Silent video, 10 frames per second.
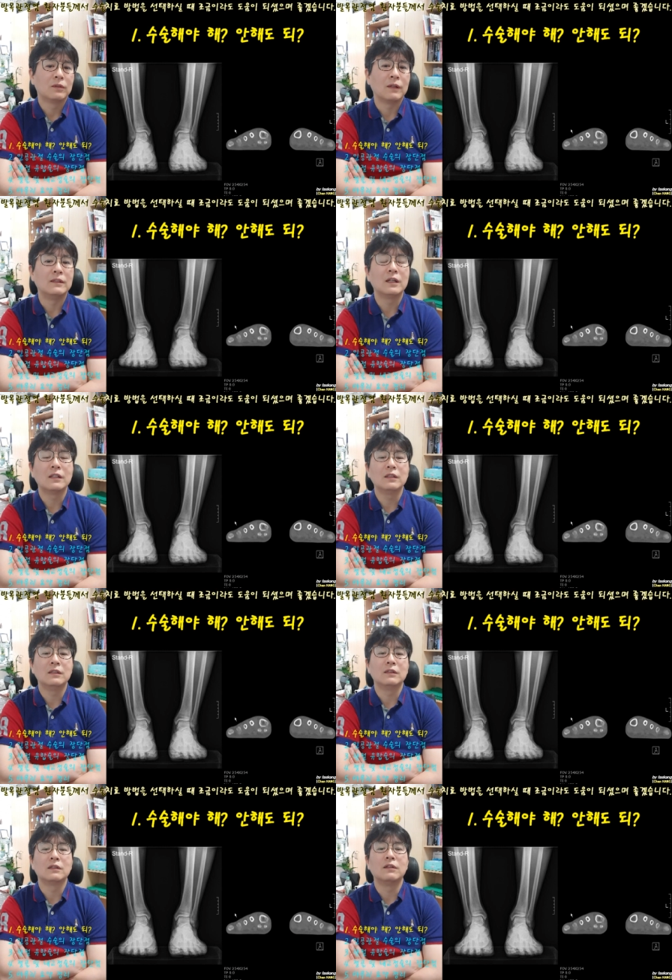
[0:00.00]

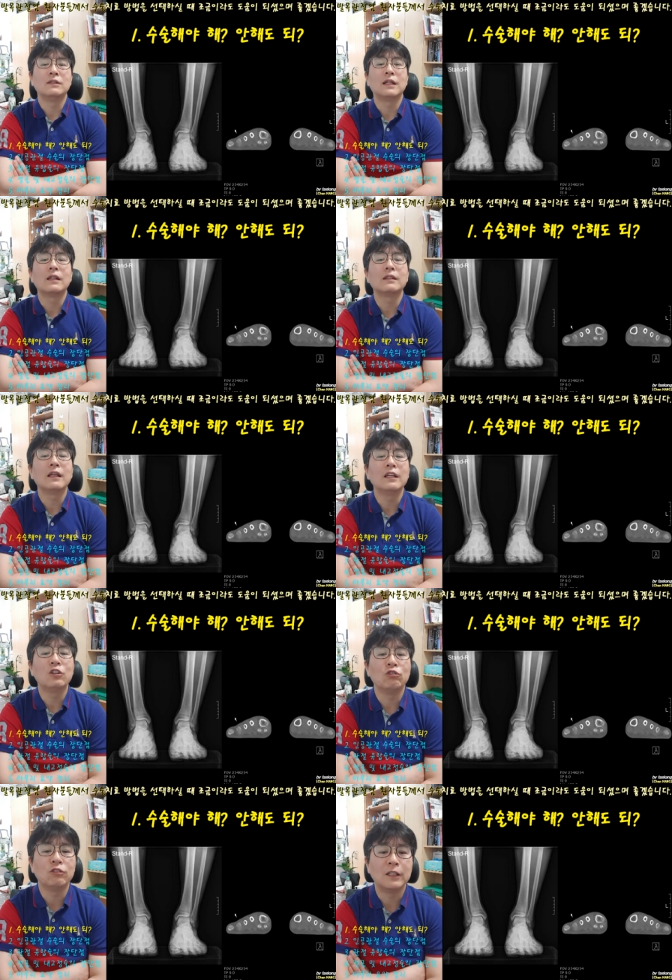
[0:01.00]
괜찮은 그런 상태인
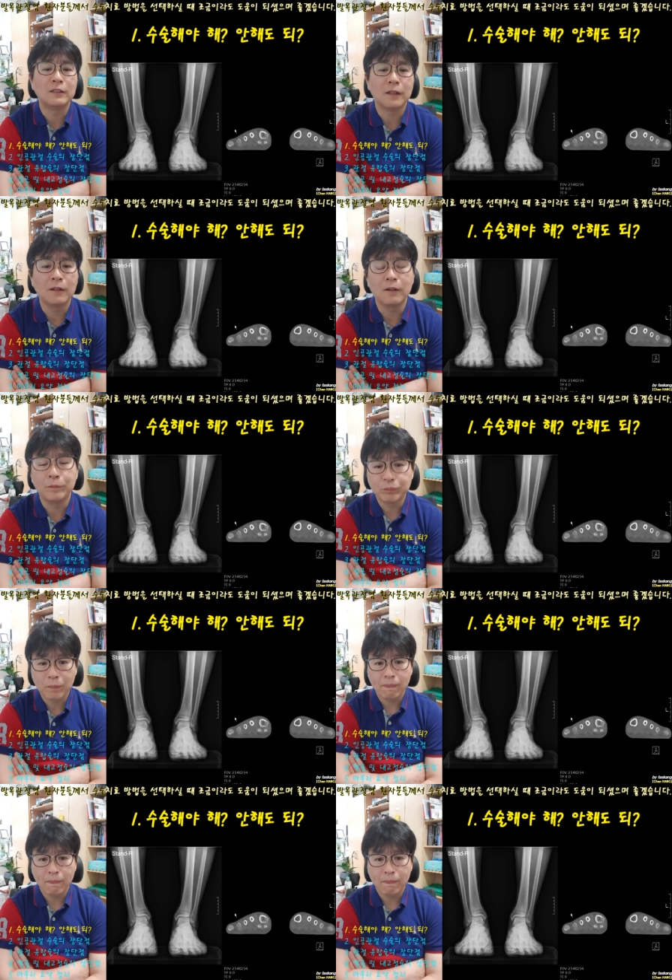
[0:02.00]
경우가 있어요.